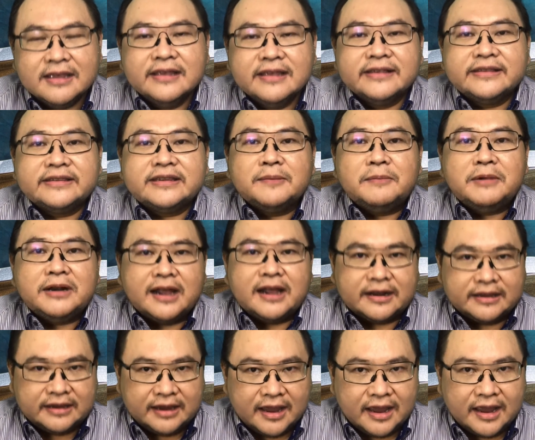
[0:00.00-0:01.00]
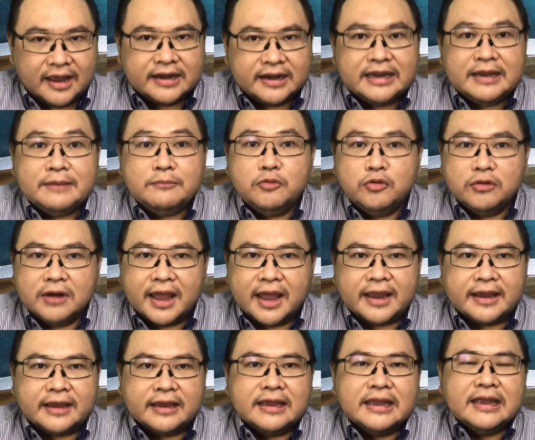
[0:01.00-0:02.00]
sebenarnya dimulai
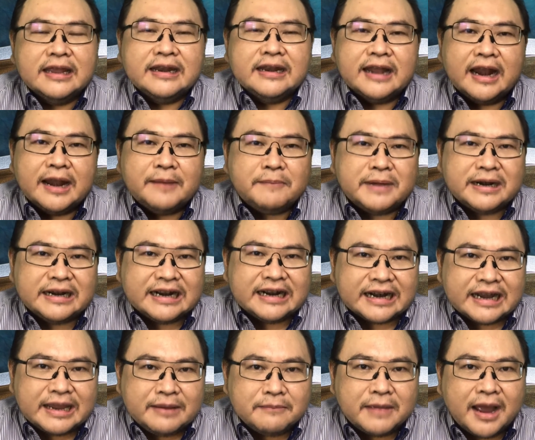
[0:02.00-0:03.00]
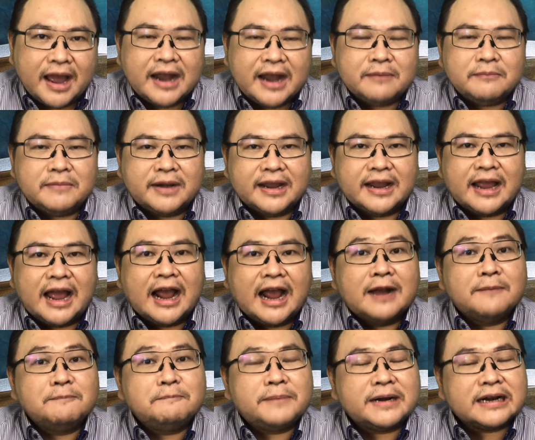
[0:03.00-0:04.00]
dari penerimaan mereka
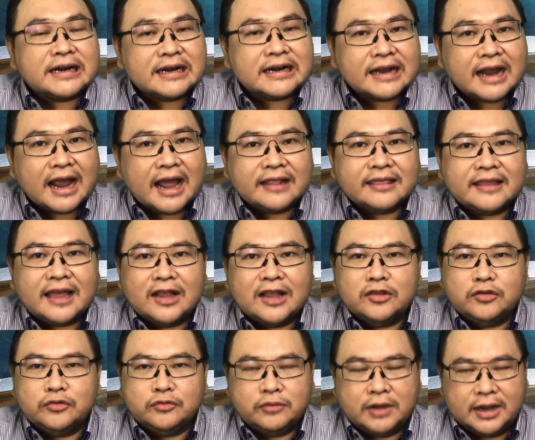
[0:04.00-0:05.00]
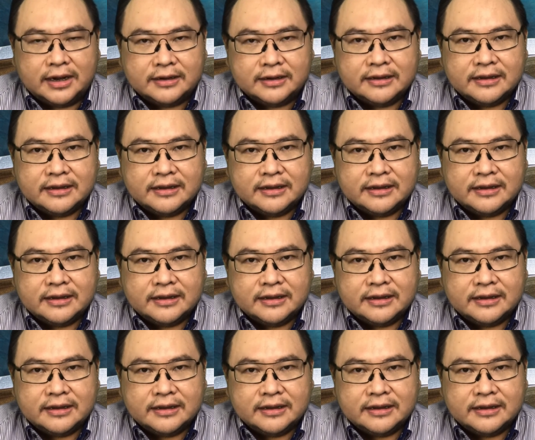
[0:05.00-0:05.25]
akan perkataan Tuhan,